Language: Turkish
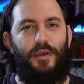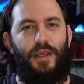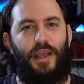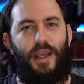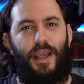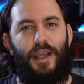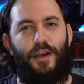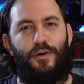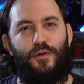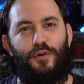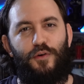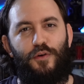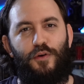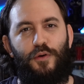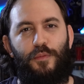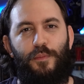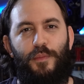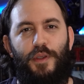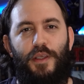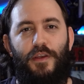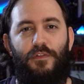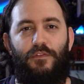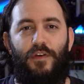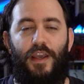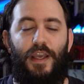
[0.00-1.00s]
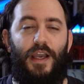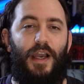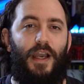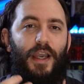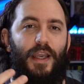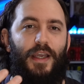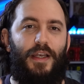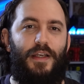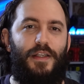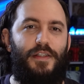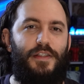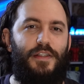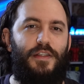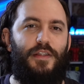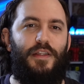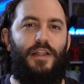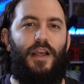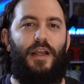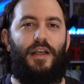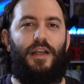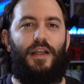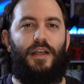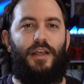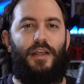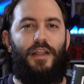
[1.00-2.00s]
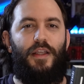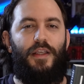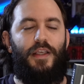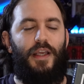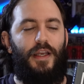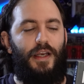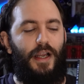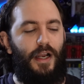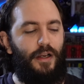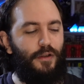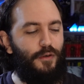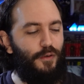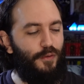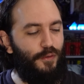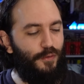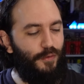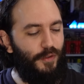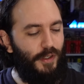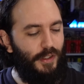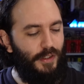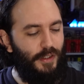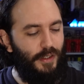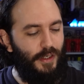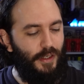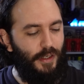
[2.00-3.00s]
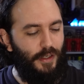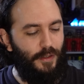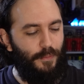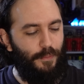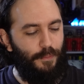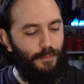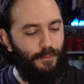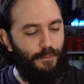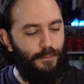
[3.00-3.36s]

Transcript: ekonomi veya en azından hani genel kültür adına